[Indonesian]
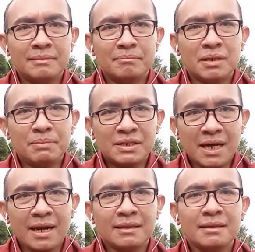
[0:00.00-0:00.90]

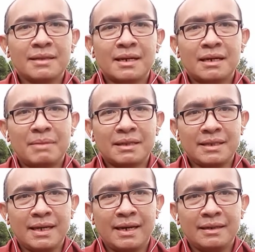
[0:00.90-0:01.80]
berbicara tentang
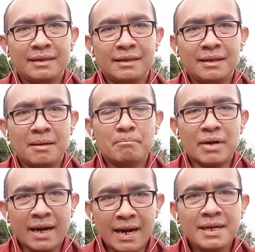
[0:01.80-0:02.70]
kematian,
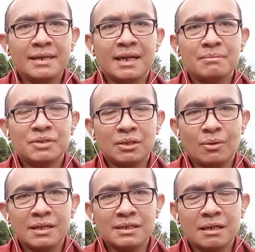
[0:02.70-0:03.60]
berada dalam
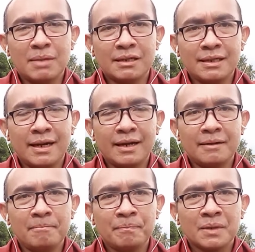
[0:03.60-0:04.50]
situasi
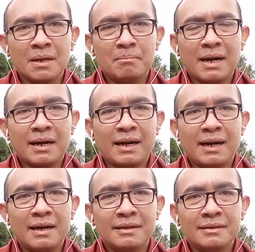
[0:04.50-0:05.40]
kematian,
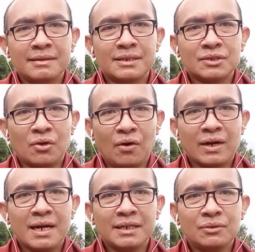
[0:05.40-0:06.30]
maka
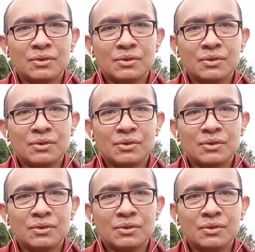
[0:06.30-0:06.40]
seseorang itu